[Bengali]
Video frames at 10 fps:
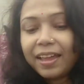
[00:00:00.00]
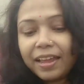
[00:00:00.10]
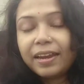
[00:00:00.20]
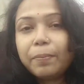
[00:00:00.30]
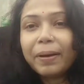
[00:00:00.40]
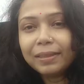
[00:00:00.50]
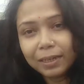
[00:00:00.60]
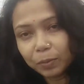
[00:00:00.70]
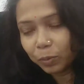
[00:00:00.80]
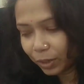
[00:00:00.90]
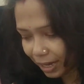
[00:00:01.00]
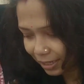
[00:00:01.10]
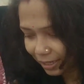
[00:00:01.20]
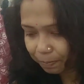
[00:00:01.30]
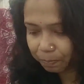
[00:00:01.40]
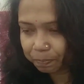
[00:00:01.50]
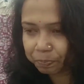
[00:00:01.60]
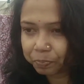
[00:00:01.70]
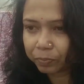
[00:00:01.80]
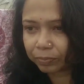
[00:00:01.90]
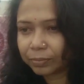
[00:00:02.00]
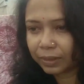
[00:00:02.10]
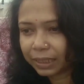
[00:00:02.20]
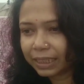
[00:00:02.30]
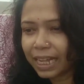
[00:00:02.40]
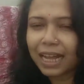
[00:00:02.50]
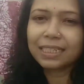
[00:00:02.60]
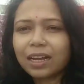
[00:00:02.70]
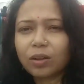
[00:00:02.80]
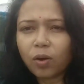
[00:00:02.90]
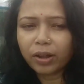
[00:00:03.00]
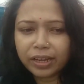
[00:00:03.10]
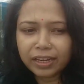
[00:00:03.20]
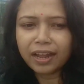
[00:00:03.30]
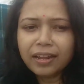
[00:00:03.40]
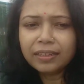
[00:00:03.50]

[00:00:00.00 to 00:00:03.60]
এটা পাতিলেবুর গাছ দেখা যাক হয় কি না